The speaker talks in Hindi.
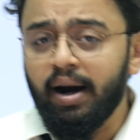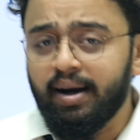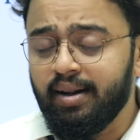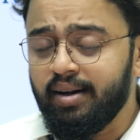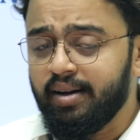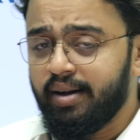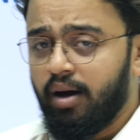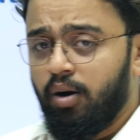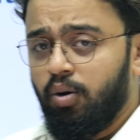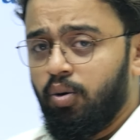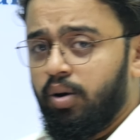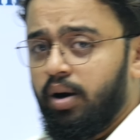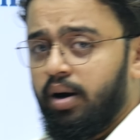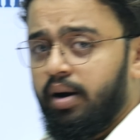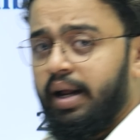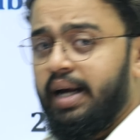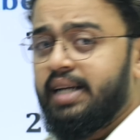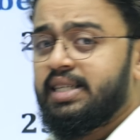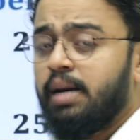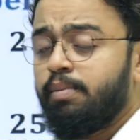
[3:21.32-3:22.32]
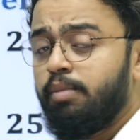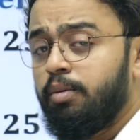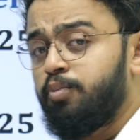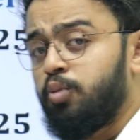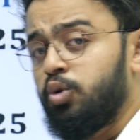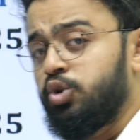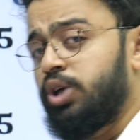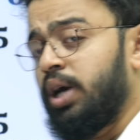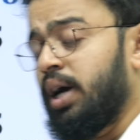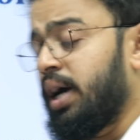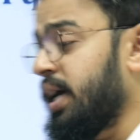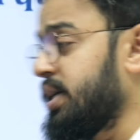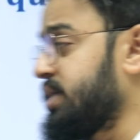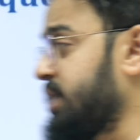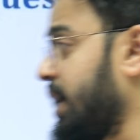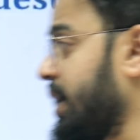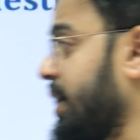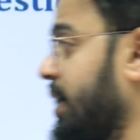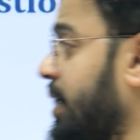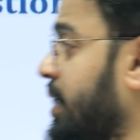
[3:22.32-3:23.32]
पैटर्न क्या होगा एग्ज़ाम में पूछा क्या
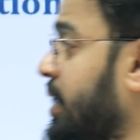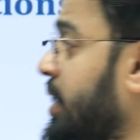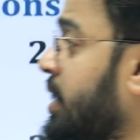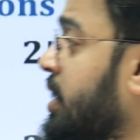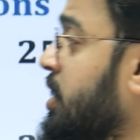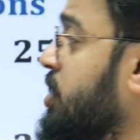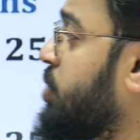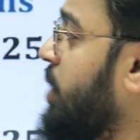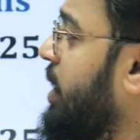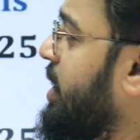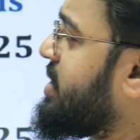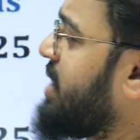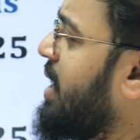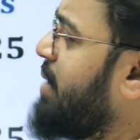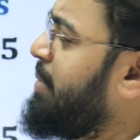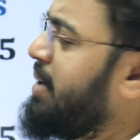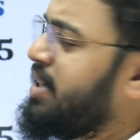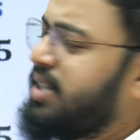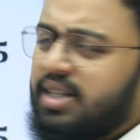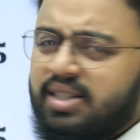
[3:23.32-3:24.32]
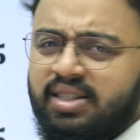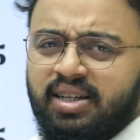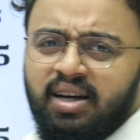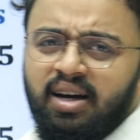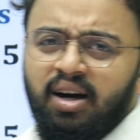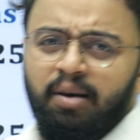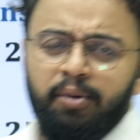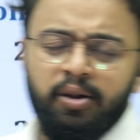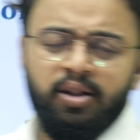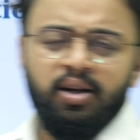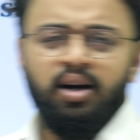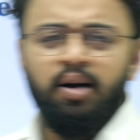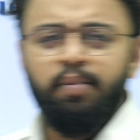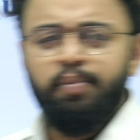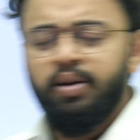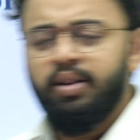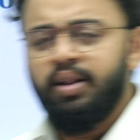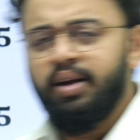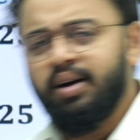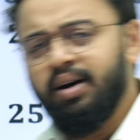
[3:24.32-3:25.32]
जाएगा सो एग्ज़ाम में जैसे अभी तक
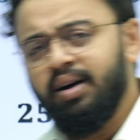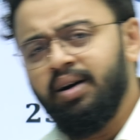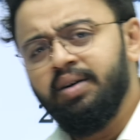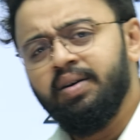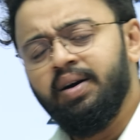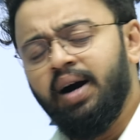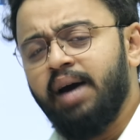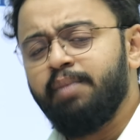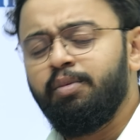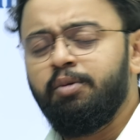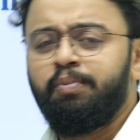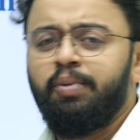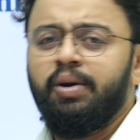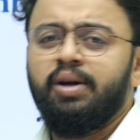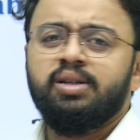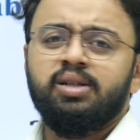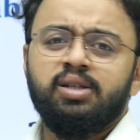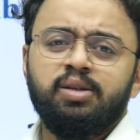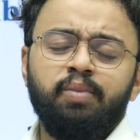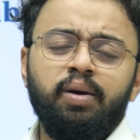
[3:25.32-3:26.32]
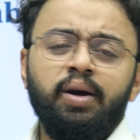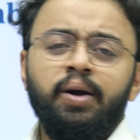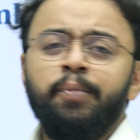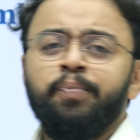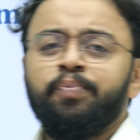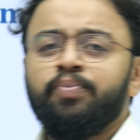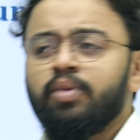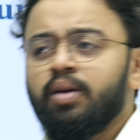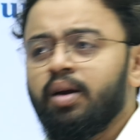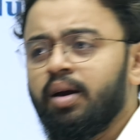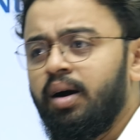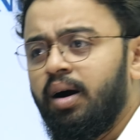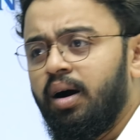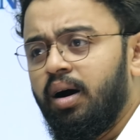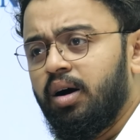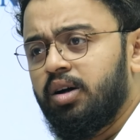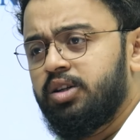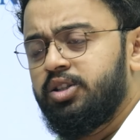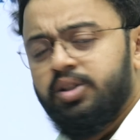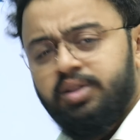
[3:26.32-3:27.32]
आपने देखा आई में
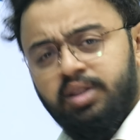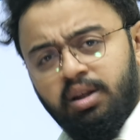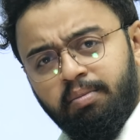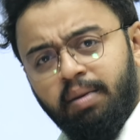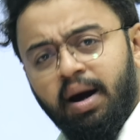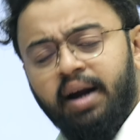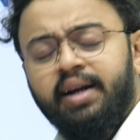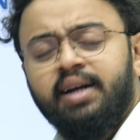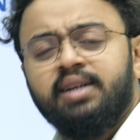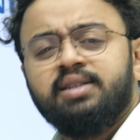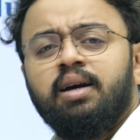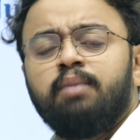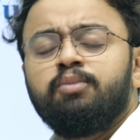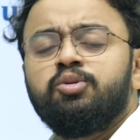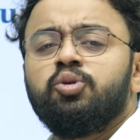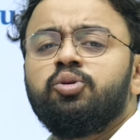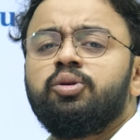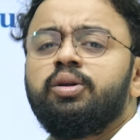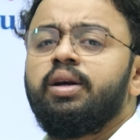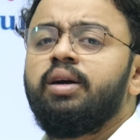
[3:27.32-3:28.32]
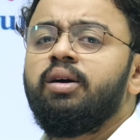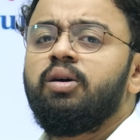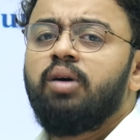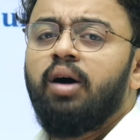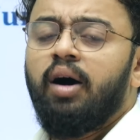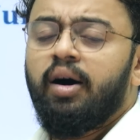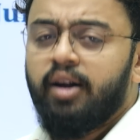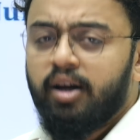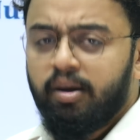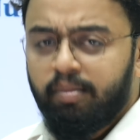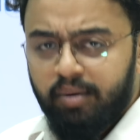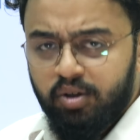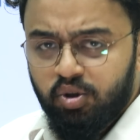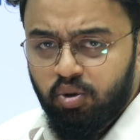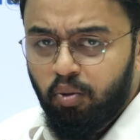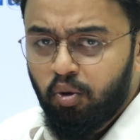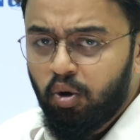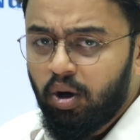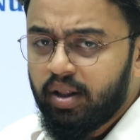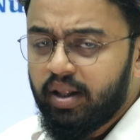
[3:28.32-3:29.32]
हाँ, और जितने बैंक एग्जाम्स होती है हर एक में
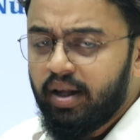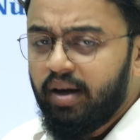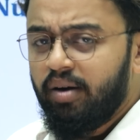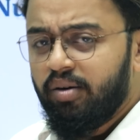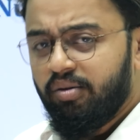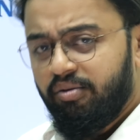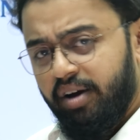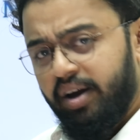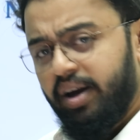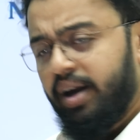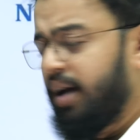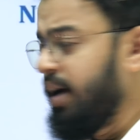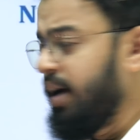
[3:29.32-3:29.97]
जो बोलते हैं वही